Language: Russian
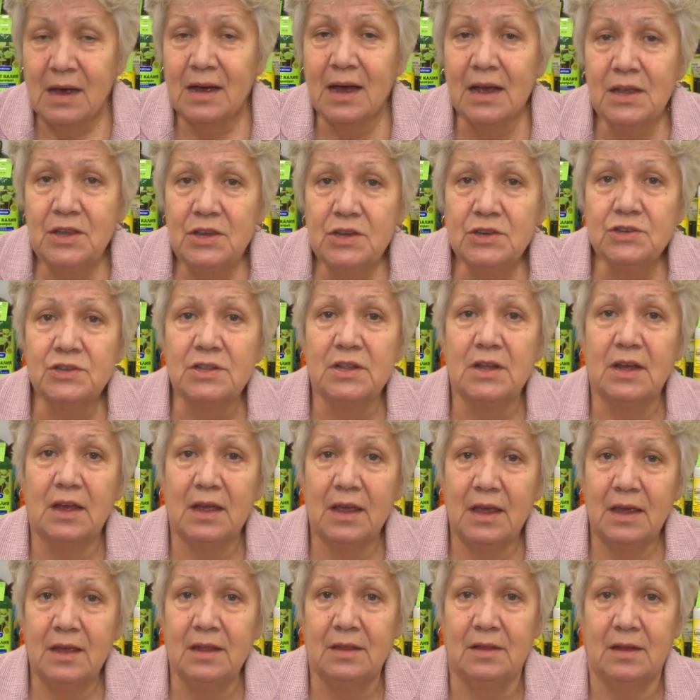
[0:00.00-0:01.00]

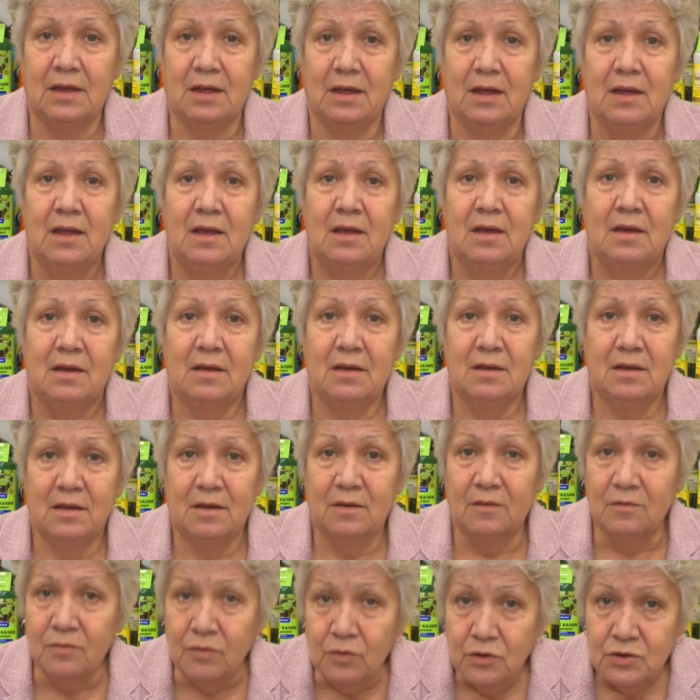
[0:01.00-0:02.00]
Конечно, это
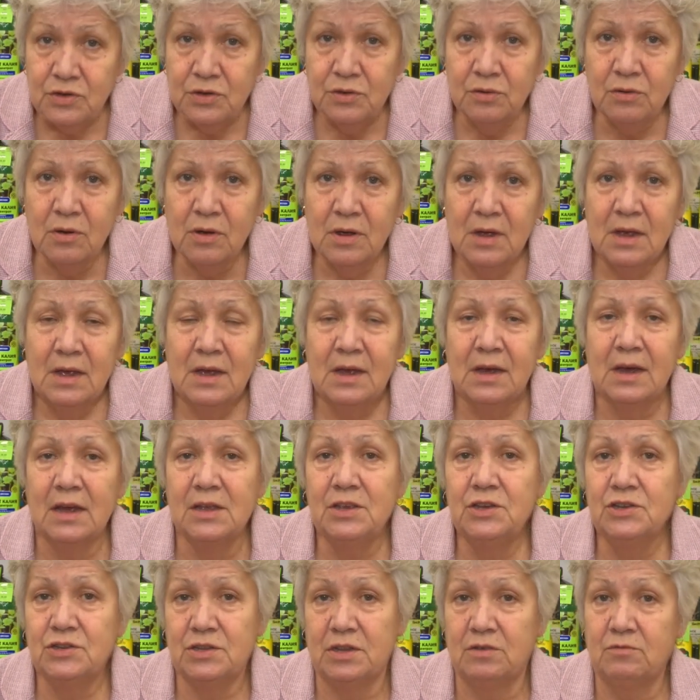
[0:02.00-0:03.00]
а, воздух,
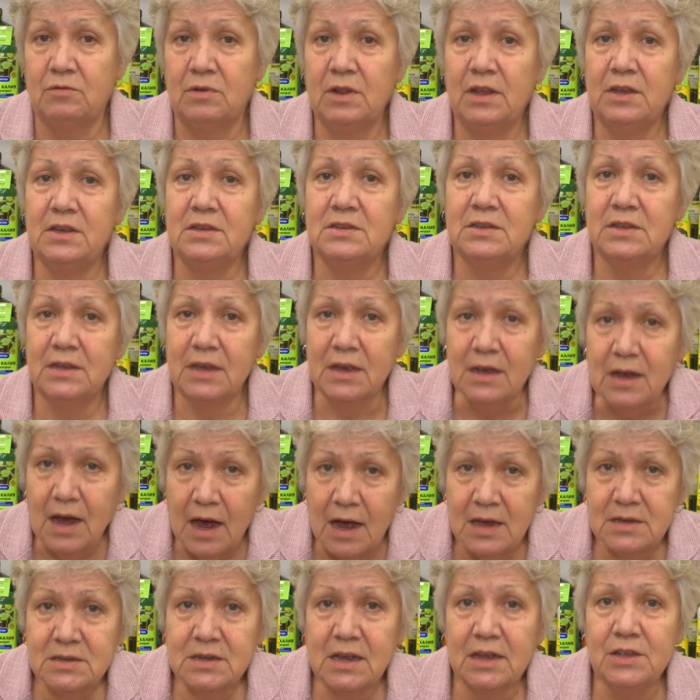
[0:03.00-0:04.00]
конечно, углекислый
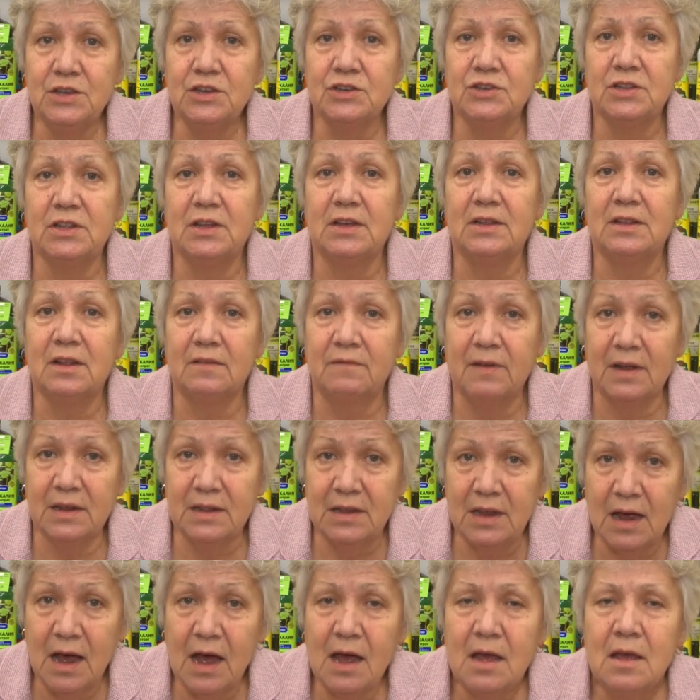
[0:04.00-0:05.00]
газ, конечно, это
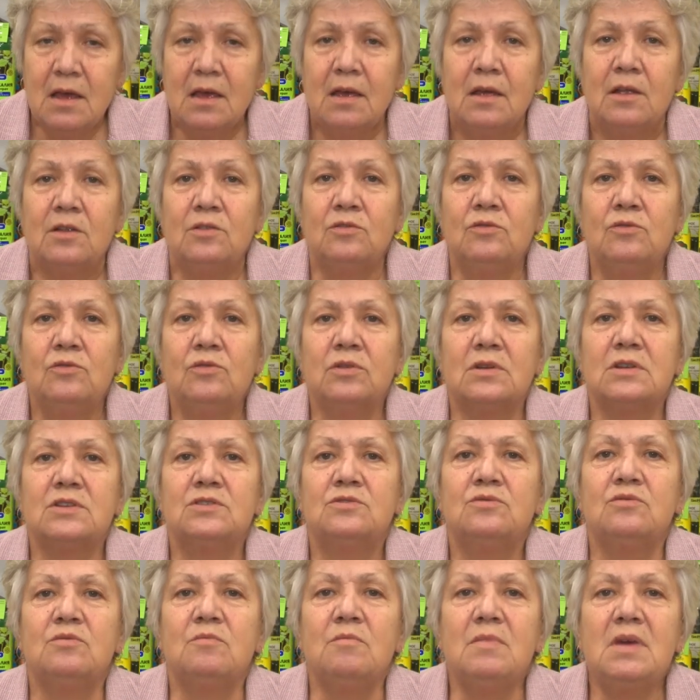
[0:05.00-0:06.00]
вода, ну и,
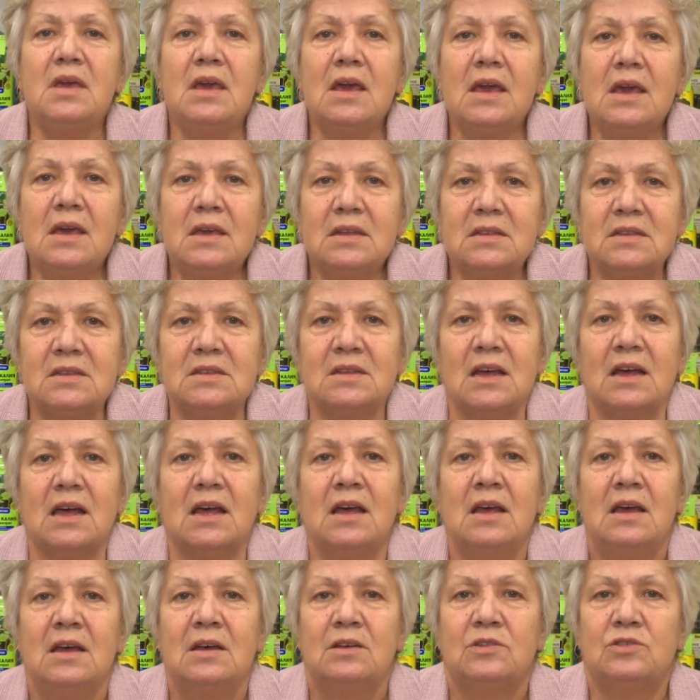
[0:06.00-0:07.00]

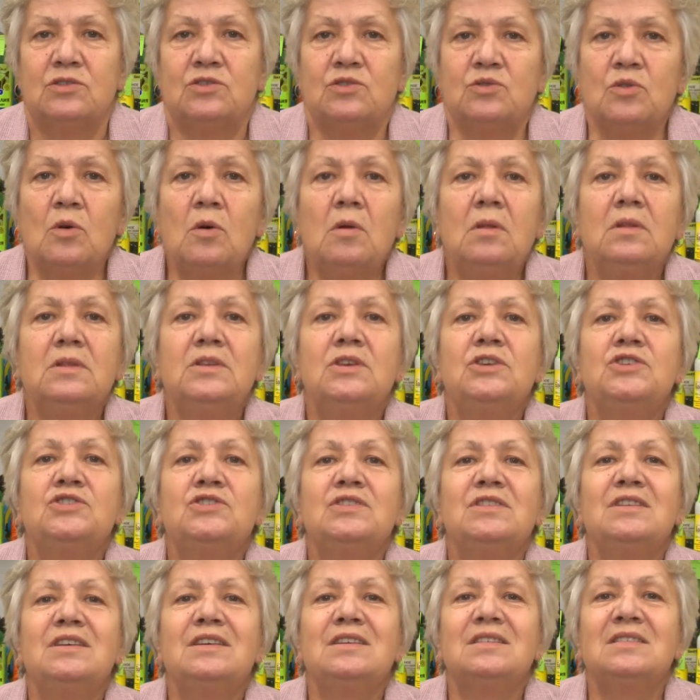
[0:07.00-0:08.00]
разумеется,
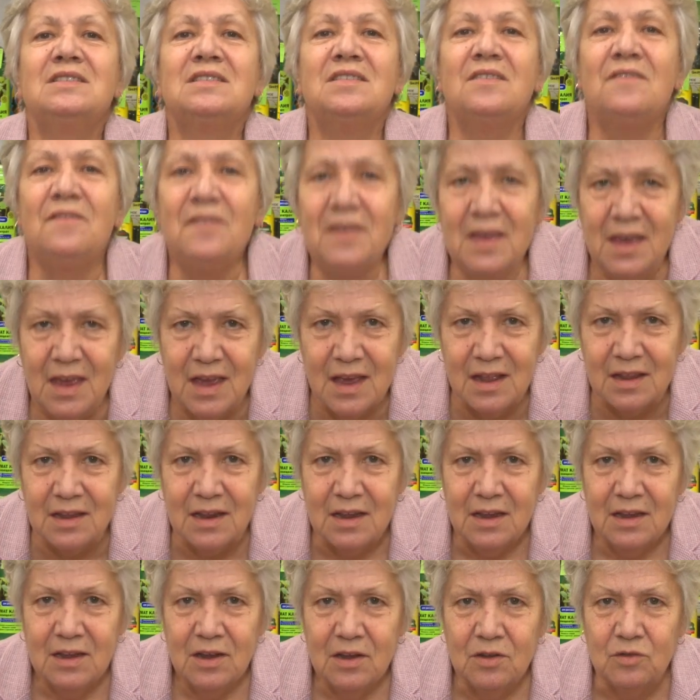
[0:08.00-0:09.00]
солнечный свет.
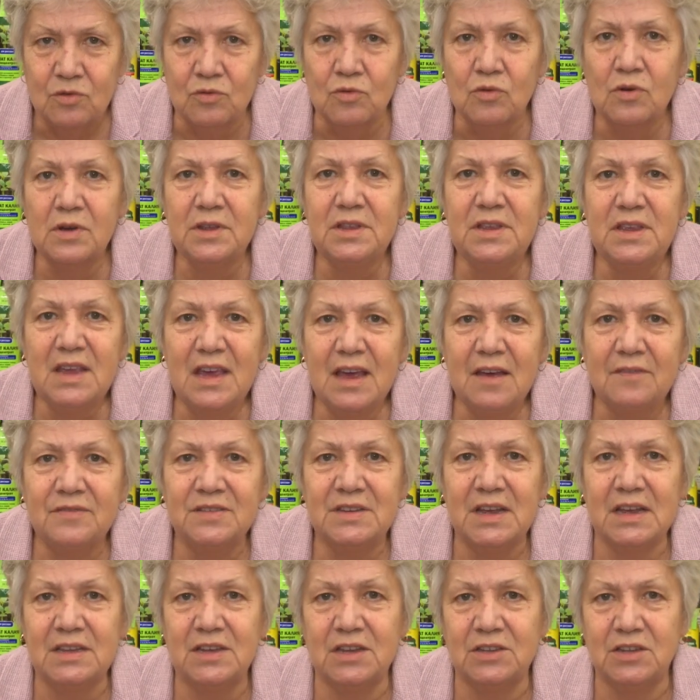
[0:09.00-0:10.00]
Но где
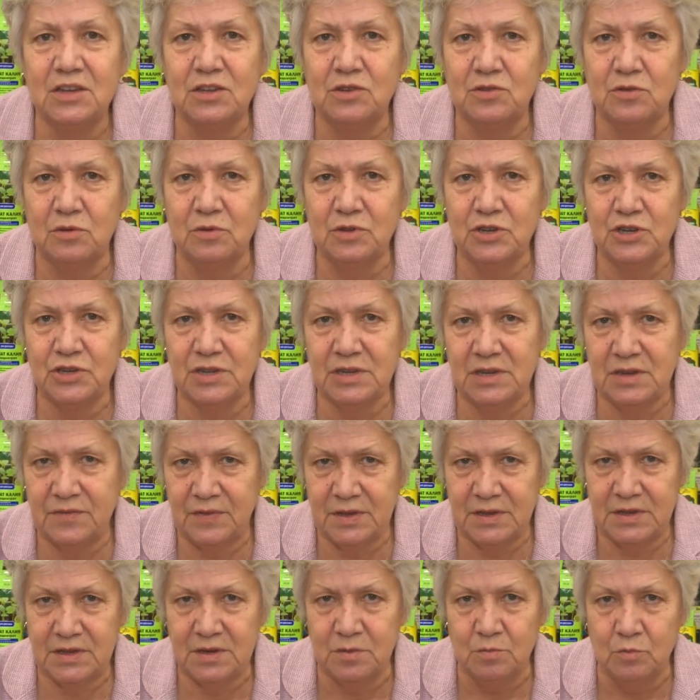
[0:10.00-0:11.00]
взять этот солнечный
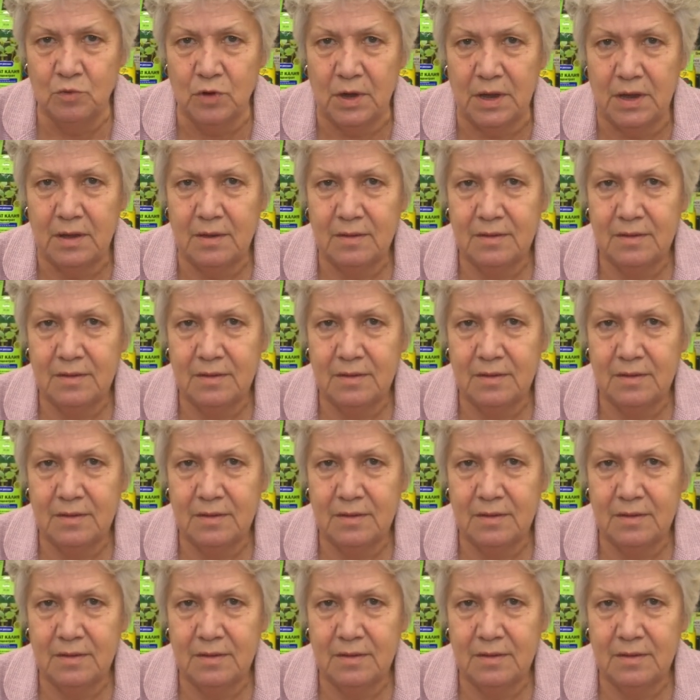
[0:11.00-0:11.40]
свет зимой?